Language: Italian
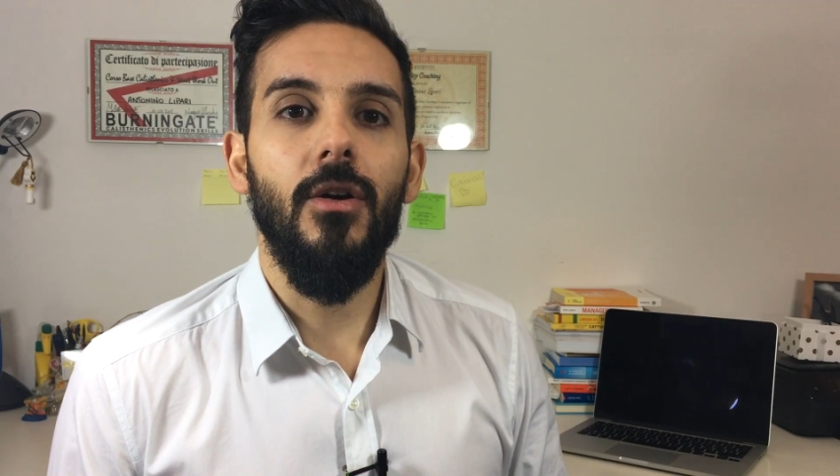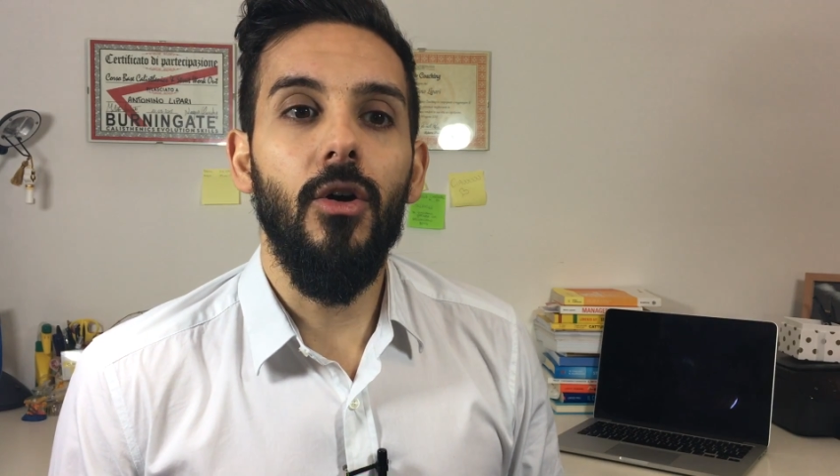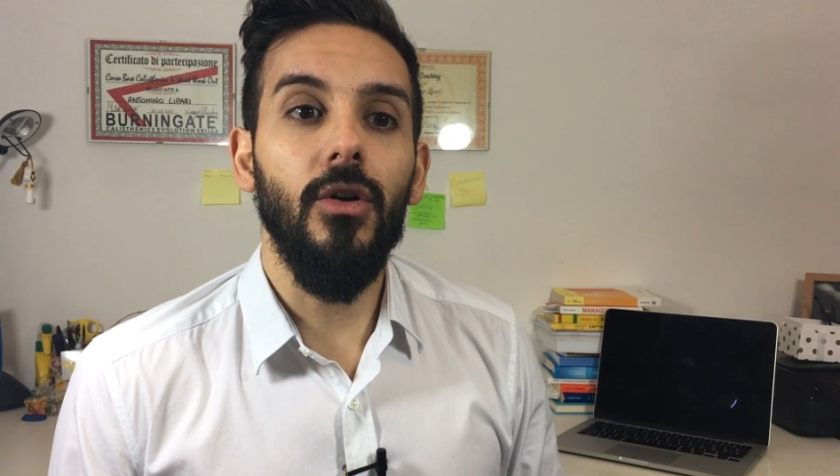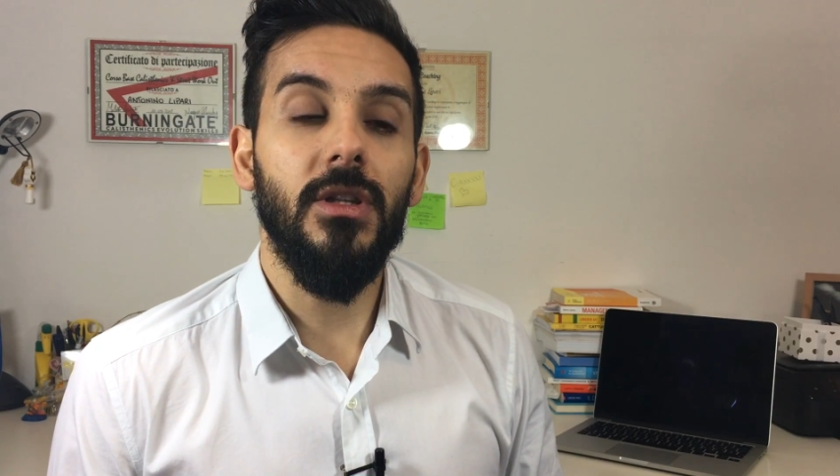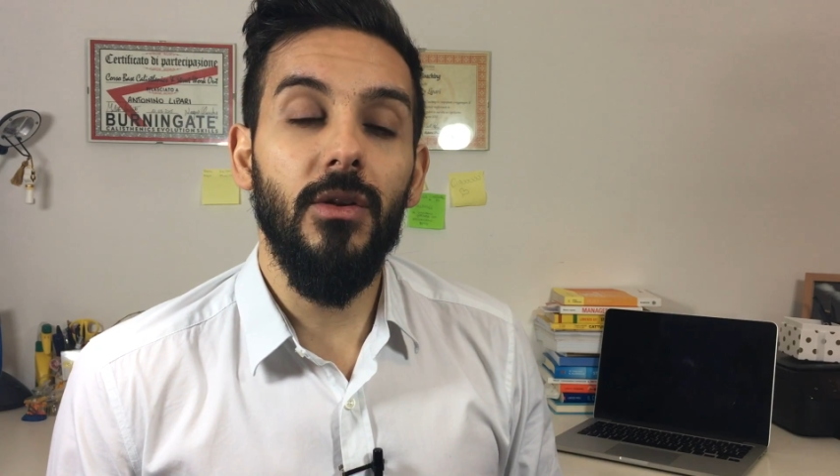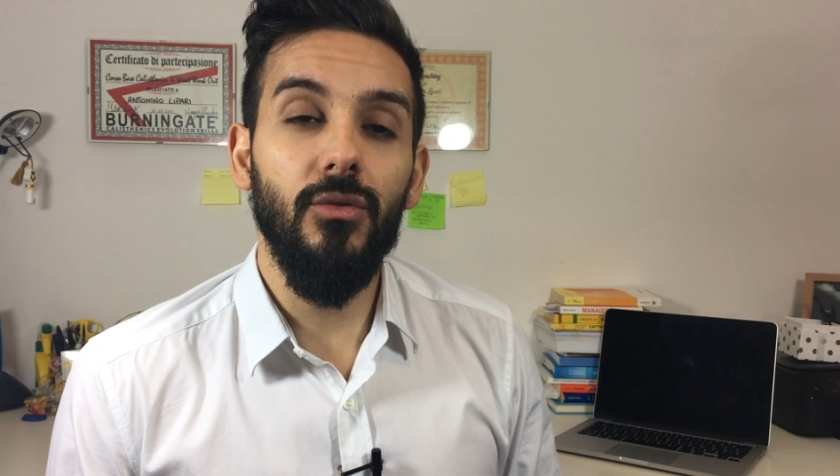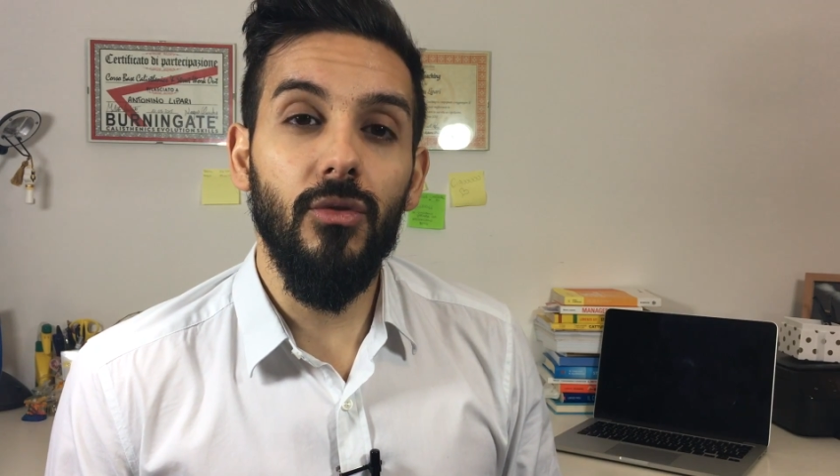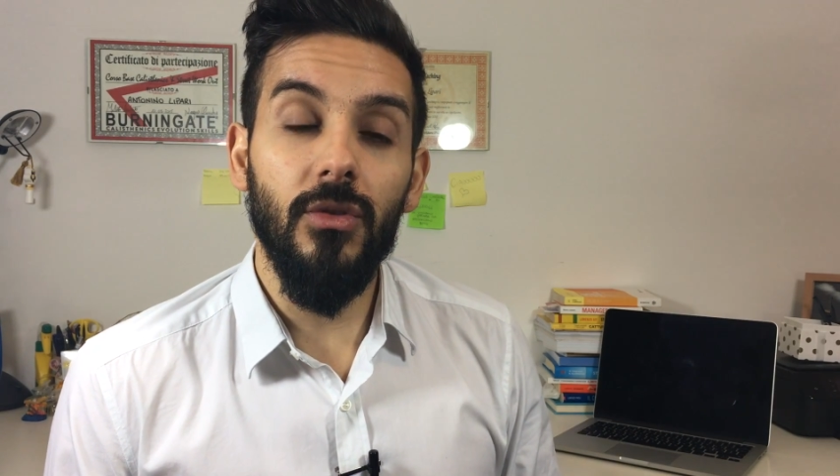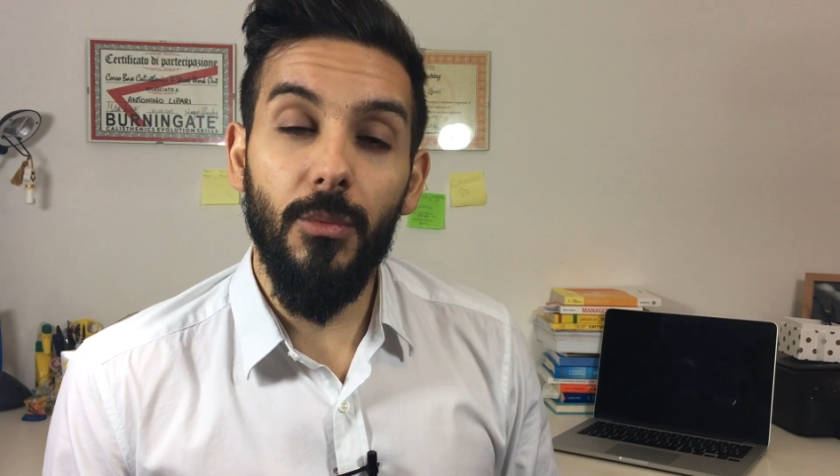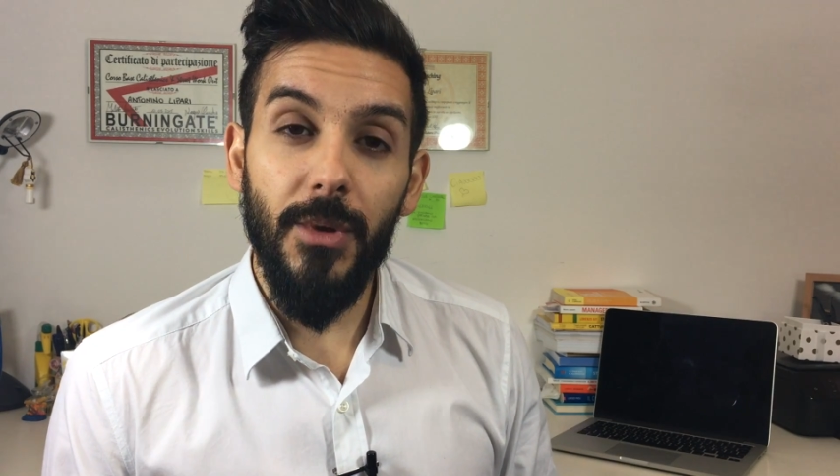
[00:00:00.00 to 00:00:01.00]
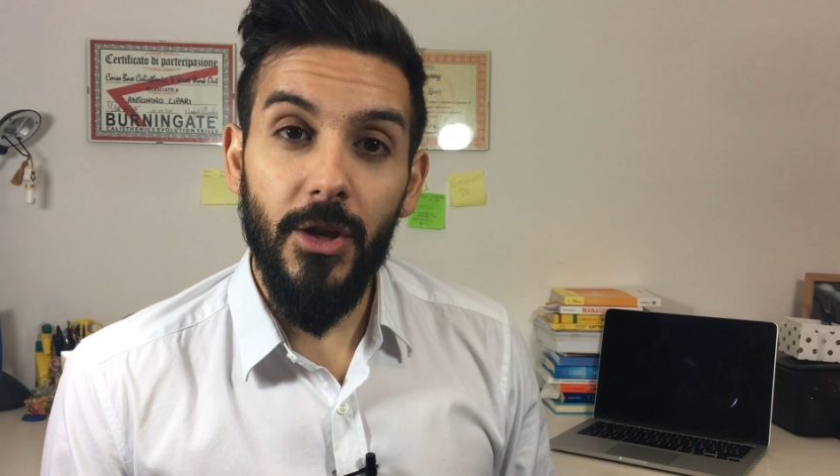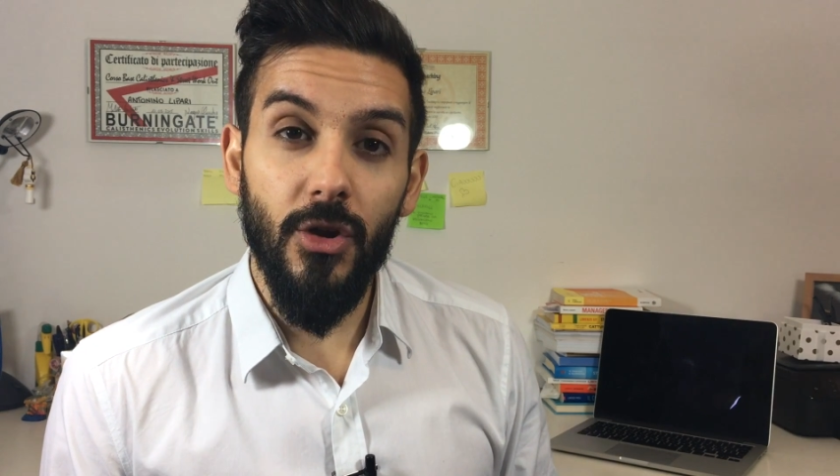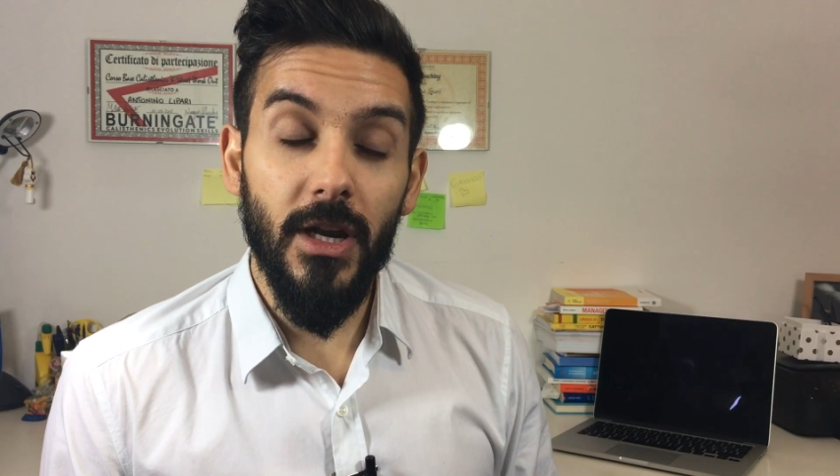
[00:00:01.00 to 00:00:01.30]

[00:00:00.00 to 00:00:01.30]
ho tenuto un dominio